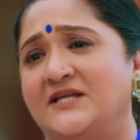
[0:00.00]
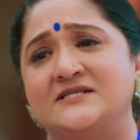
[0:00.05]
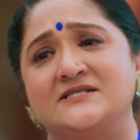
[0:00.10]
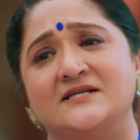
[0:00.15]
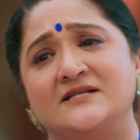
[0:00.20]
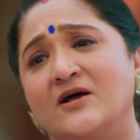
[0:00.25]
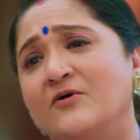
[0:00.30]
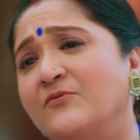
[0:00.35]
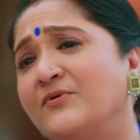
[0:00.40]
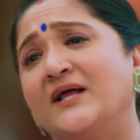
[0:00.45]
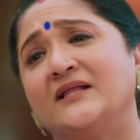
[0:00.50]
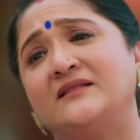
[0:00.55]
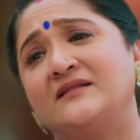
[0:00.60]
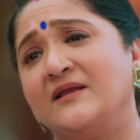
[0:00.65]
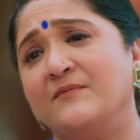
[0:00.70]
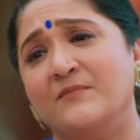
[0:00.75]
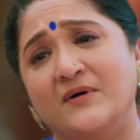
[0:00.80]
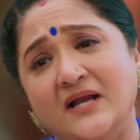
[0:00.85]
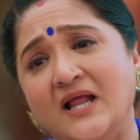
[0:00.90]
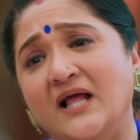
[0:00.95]
जैसे
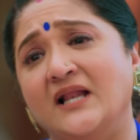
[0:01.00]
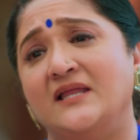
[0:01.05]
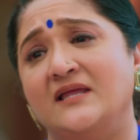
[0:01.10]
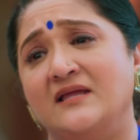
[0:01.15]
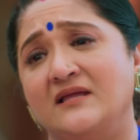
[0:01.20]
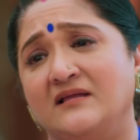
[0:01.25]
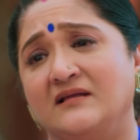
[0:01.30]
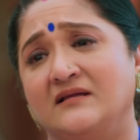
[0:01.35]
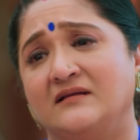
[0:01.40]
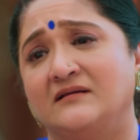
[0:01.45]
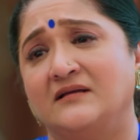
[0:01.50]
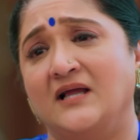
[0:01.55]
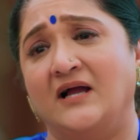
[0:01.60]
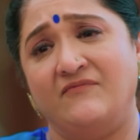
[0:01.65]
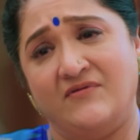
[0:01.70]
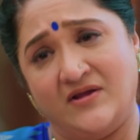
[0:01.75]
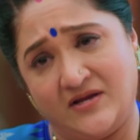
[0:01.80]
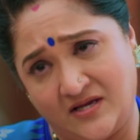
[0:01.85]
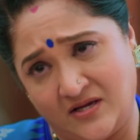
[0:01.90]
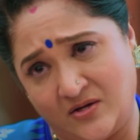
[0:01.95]
नवरात्रि मना ली
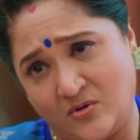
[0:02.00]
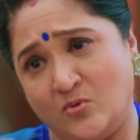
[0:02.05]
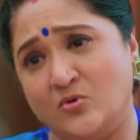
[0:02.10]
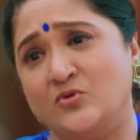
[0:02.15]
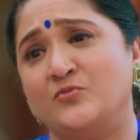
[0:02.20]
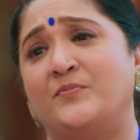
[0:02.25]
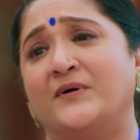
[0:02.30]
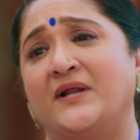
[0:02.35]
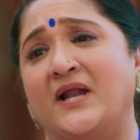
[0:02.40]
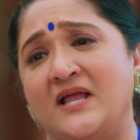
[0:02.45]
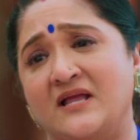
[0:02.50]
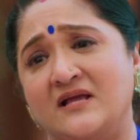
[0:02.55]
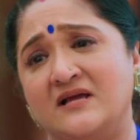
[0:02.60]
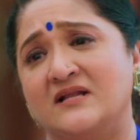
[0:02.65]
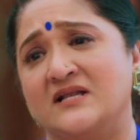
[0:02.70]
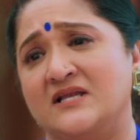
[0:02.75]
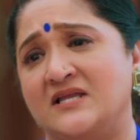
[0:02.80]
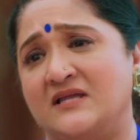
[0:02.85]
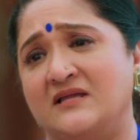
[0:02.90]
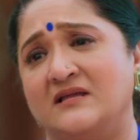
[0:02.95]
काव्या की गोद पर
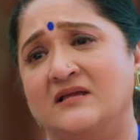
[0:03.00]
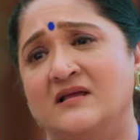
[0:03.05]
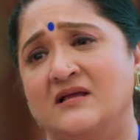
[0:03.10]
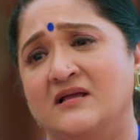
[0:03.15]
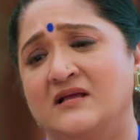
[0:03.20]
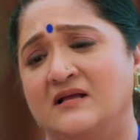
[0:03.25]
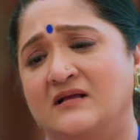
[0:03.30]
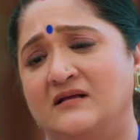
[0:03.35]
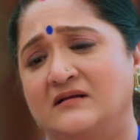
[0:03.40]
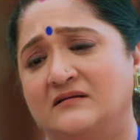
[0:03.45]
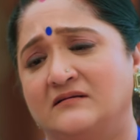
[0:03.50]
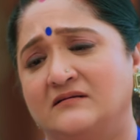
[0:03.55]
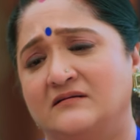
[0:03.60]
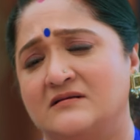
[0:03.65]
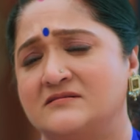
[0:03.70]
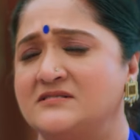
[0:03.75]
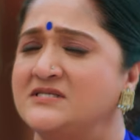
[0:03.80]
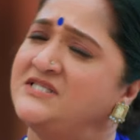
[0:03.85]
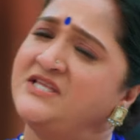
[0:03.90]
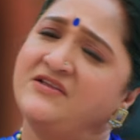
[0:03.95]
कर ली
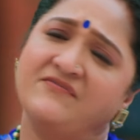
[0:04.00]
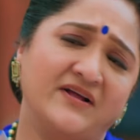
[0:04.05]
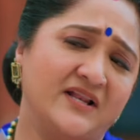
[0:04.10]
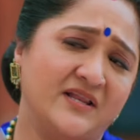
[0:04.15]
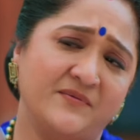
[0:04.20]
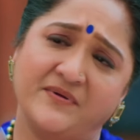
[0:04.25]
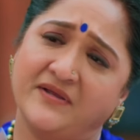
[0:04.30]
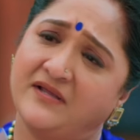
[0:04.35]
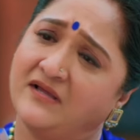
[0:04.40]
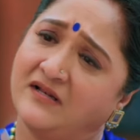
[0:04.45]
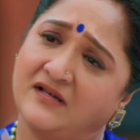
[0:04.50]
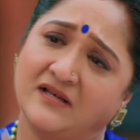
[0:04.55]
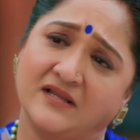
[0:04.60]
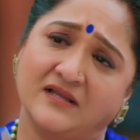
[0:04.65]
सिद्धि वाली भी कर